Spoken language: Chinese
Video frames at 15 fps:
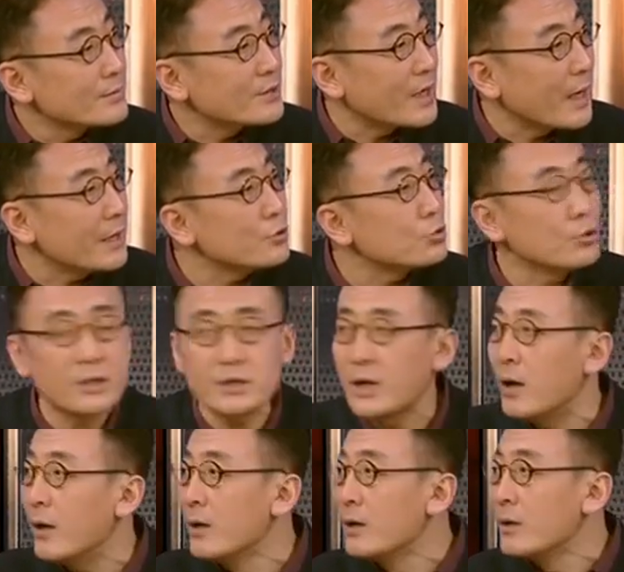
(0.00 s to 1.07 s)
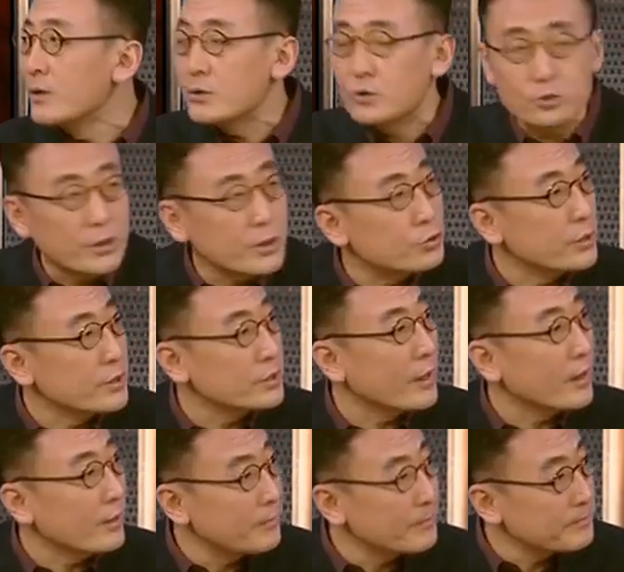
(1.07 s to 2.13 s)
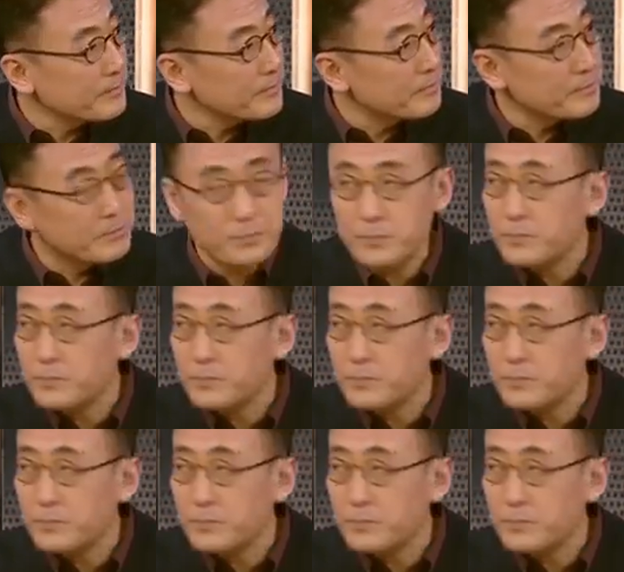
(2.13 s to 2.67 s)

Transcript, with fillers: 才学上水准上这个这个